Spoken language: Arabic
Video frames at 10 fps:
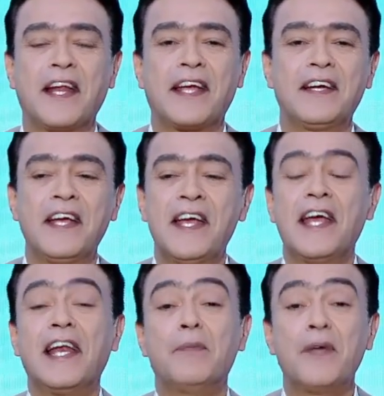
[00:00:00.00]
لكن
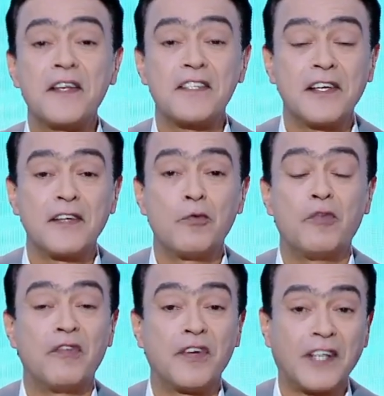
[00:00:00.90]
اللي بيحصل وفي
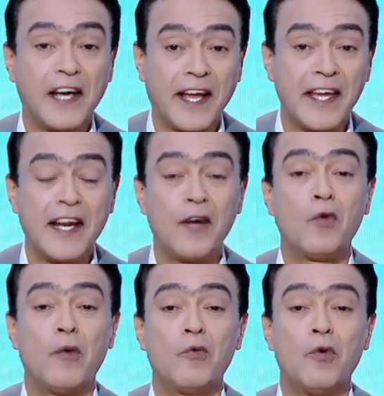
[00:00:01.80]
الفتره الاخيره
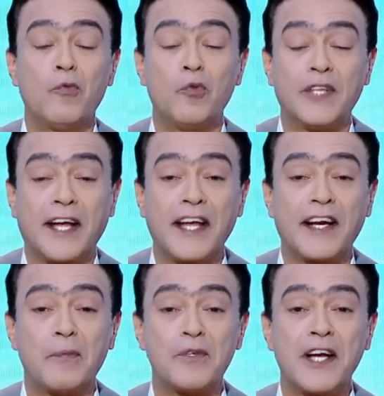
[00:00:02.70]

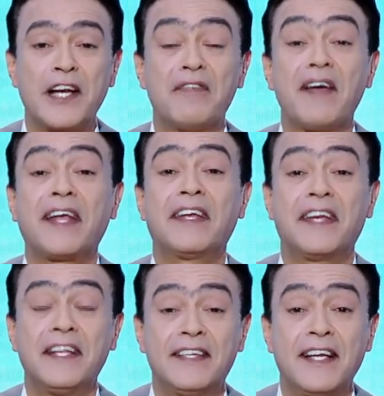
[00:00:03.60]
ومتكرر بشكل فج
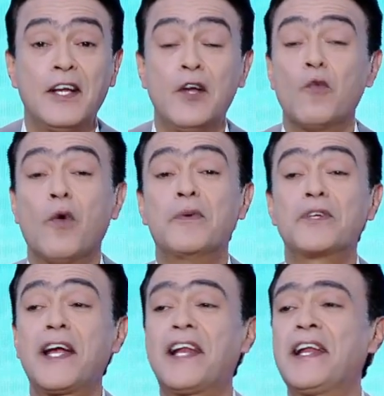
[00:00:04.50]
جدا
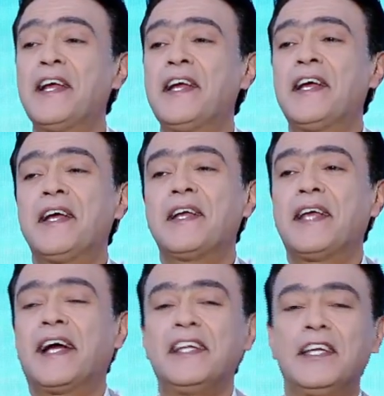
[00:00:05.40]
وبشكل
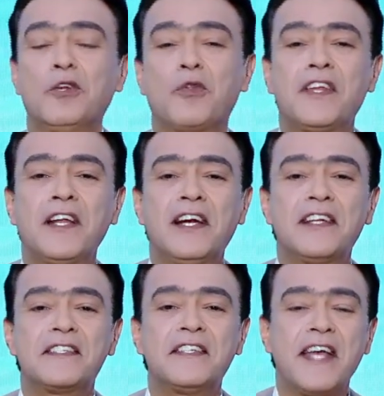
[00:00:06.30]
يعني يثير
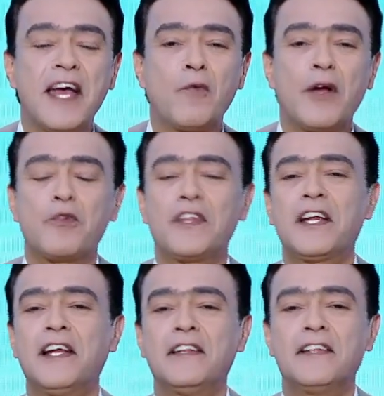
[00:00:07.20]
الاستياء ويثير
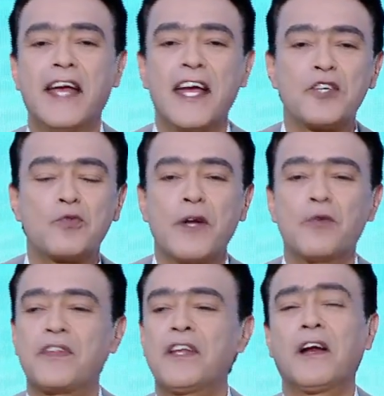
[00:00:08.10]
الاندهاش
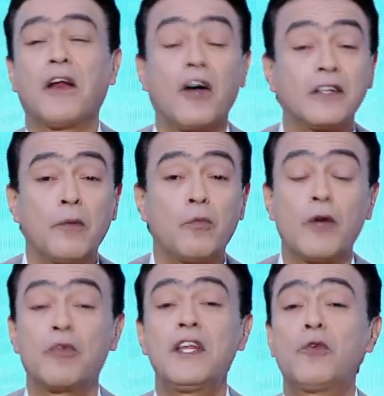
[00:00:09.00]
ويثير الغضب
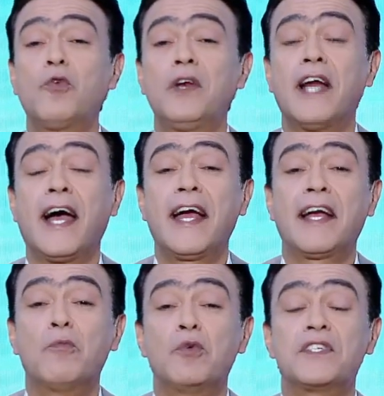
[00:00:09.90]
ويثير كل
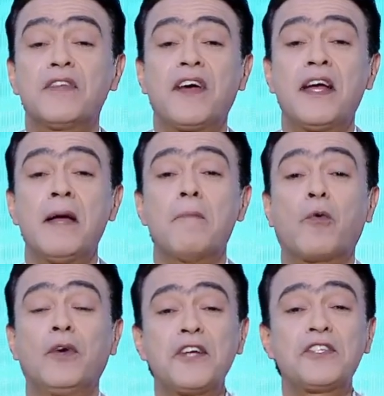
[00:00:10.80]
حاجه مؤسفه ما
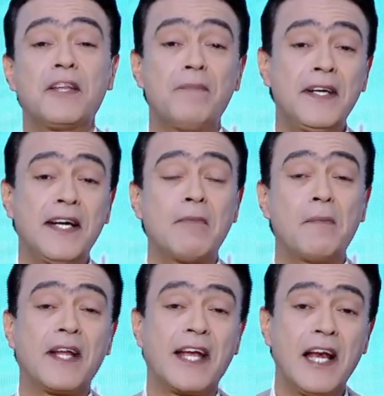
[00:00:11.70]
كناش نتمنى نبقى
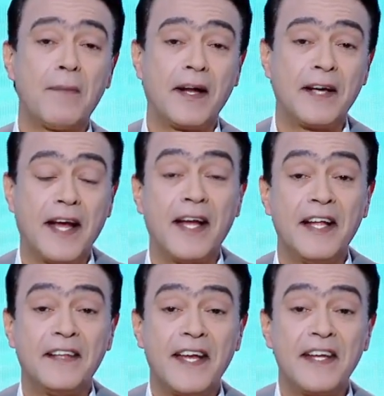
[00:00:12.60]
بنتكلم عنها
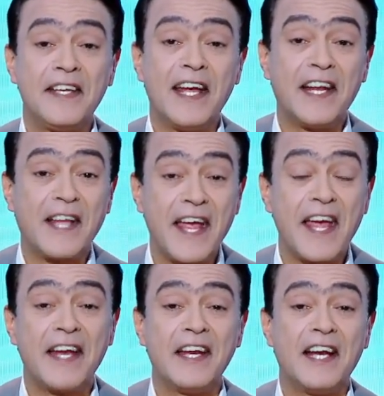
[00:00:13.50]
تاني
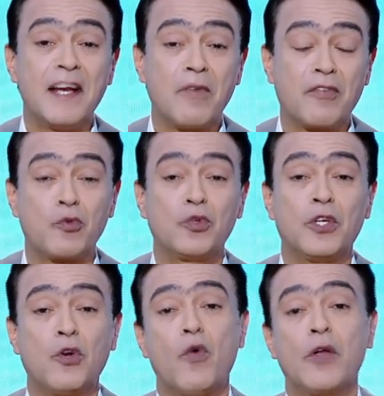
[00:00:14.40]
الكيان اللي المفروض
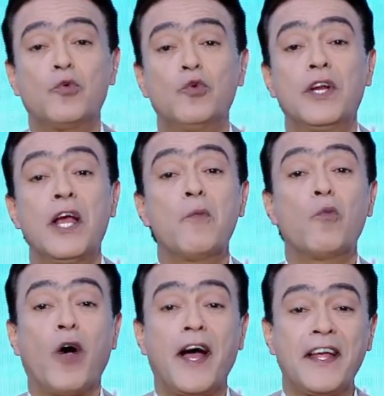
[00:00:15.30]
ان هو يكون
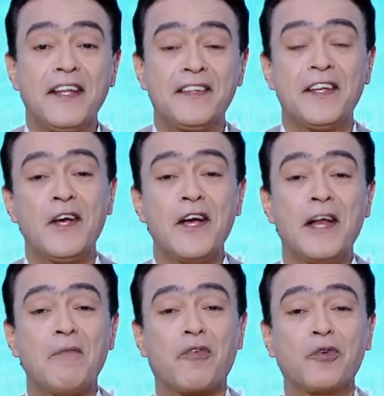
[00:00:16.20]
محايد
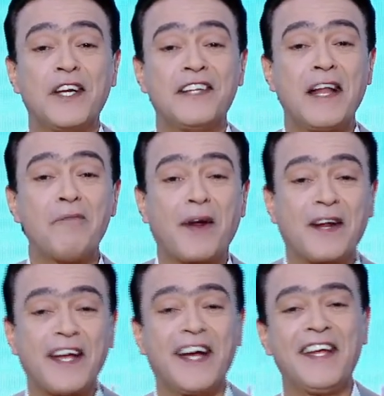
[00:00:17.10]
المفروض ان ده
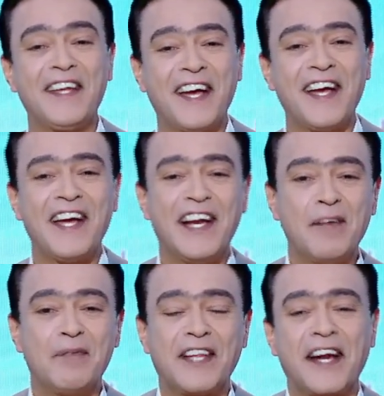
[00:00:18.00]
المرجعيه اللي
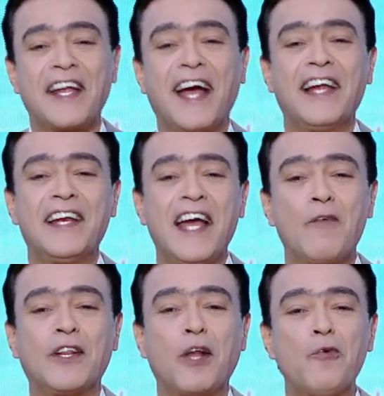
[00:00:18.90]
بترجع اليها
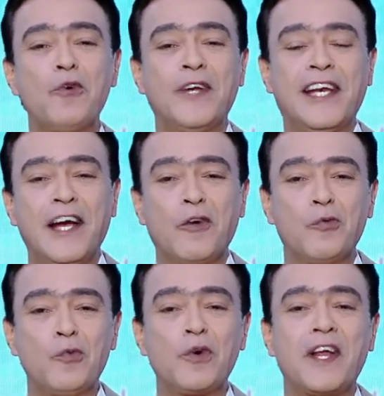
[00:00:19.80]
وتقول اليها
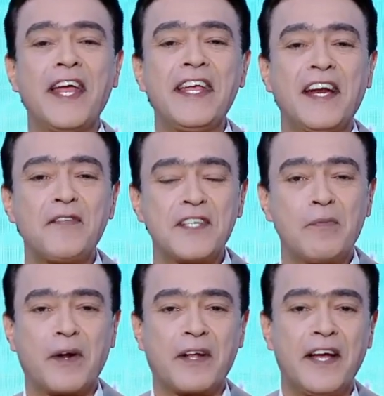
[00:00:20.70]
الامور هي نفس
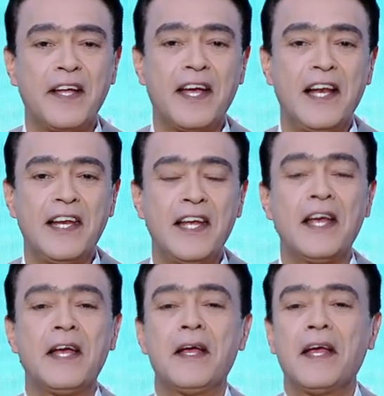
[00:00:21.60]
المرجعيه اللي
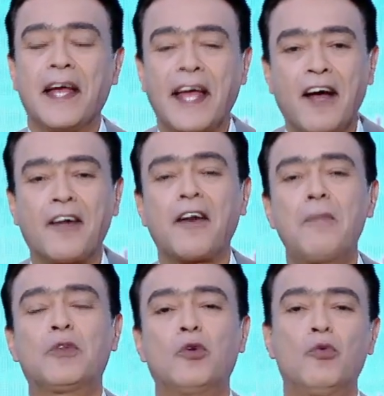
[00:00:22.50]

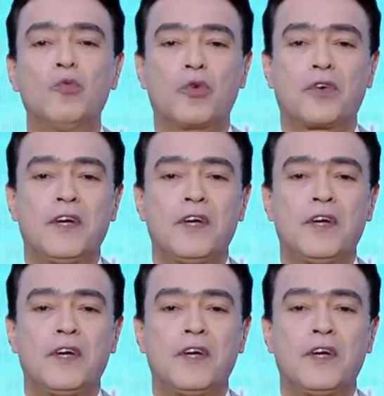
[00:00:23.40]
خربت الامور